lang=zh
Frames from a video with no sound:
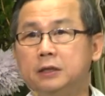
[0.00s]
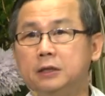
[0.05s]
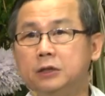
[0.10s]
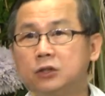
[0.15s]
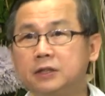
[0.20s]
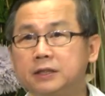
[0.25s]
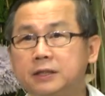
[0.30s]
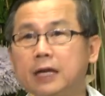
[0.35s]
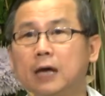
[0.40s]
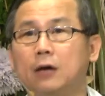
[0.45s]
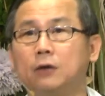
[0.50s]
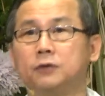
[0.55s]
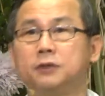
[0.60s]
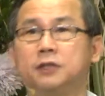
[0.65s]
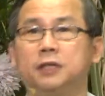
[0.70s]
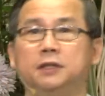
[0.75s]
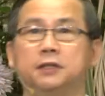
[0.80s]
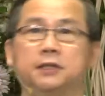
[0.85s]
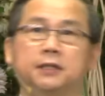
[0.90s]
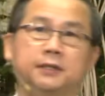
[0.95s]
孝
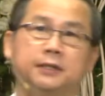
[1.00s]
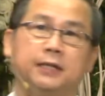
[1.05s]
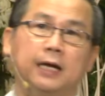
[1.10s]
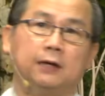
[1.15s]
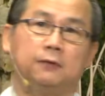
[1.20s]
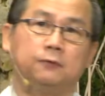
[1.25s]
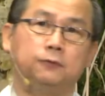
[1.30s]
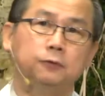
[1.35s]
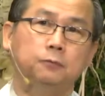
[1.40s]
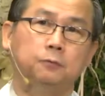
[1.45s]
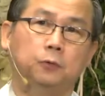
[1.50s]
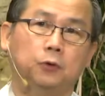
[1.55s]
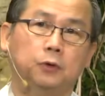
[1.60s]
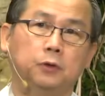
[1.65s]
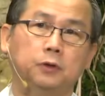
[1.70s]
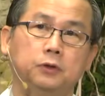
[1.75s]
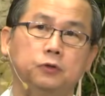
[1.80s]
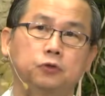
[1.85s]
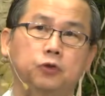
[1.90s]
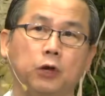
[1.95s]
敬是向父母，
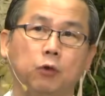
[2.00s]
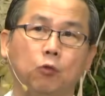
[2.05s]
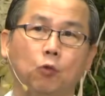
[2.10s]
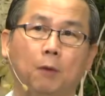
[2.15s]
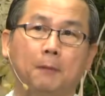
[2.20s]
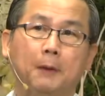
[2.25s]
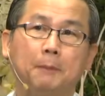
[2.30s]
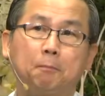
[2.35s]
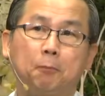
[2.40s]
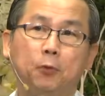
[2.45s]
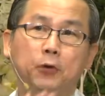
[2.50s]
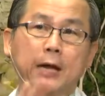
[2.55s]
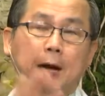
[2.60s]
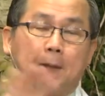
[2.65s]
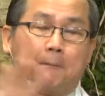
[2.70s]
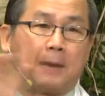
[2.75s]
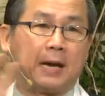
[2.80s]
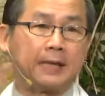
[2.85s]
所以我们不要把